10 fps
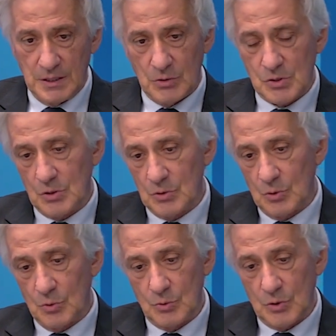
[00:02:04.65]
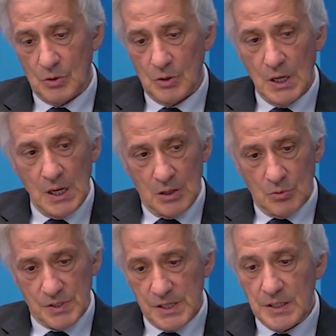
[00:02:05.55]
Io sono uno,
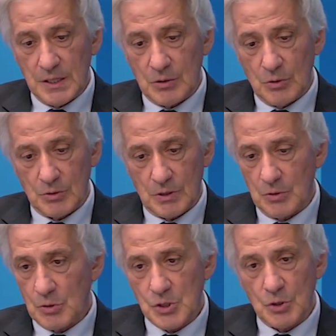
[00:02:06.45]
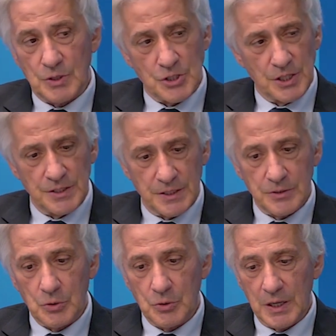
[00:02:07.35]
un sindaco non sono un
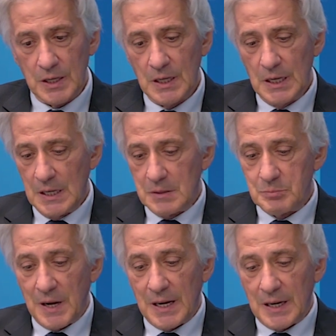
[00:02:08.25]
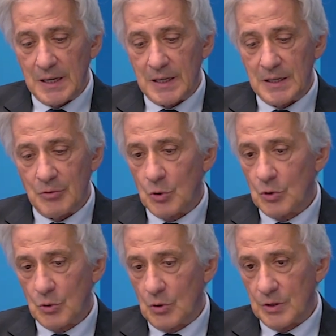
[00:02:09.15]
accentratore, ma
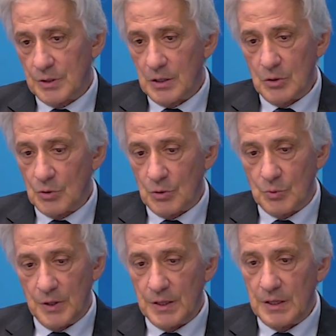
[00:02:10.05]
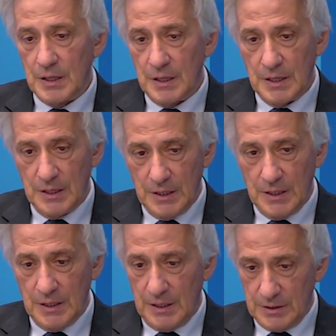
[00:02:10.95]
lavoro con loro,
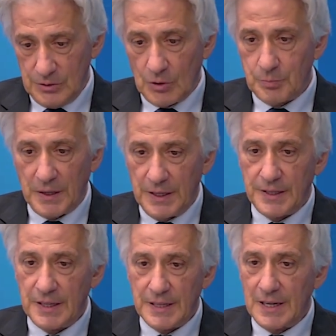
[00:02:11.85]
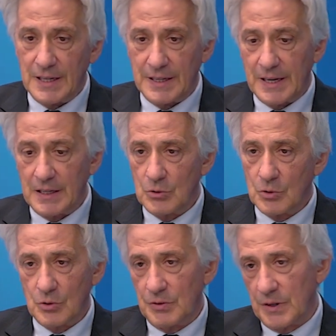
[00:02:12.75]
quindi do parecchie idee a
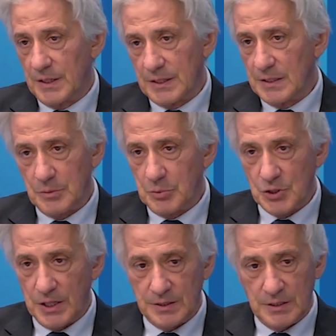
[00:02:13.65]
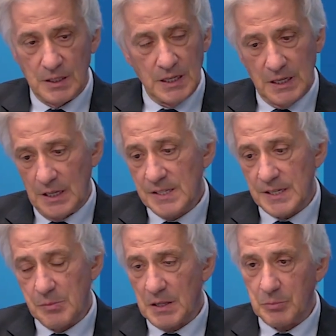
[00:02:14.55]
loro di fare tanti progetti e
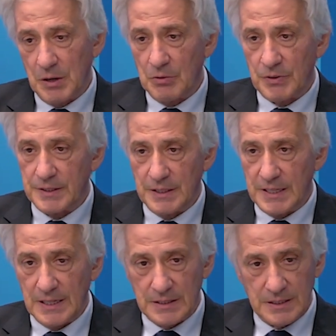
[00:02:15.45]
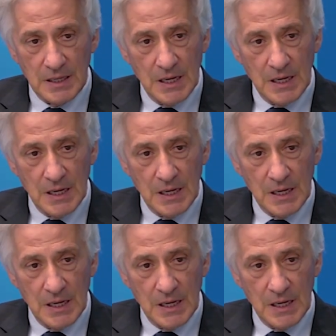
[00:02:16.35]
insieme ne abbiamo fatti tanti.